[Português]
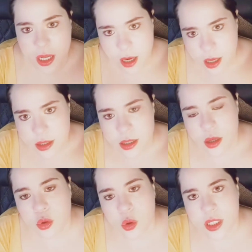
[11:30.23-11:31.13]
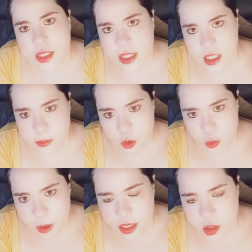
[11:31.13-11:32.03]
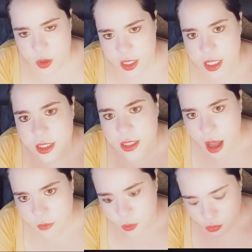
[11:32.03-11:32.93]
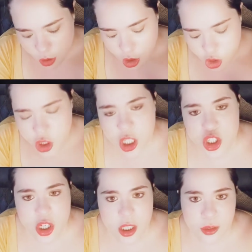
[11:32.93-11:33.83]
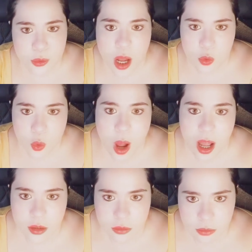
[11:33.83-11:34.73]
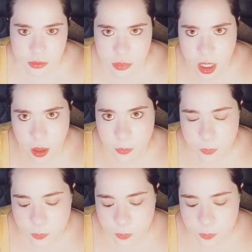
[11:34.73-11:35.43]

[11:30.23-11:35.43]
trás todas essas preocupações que estavam te deixando acuado, tá?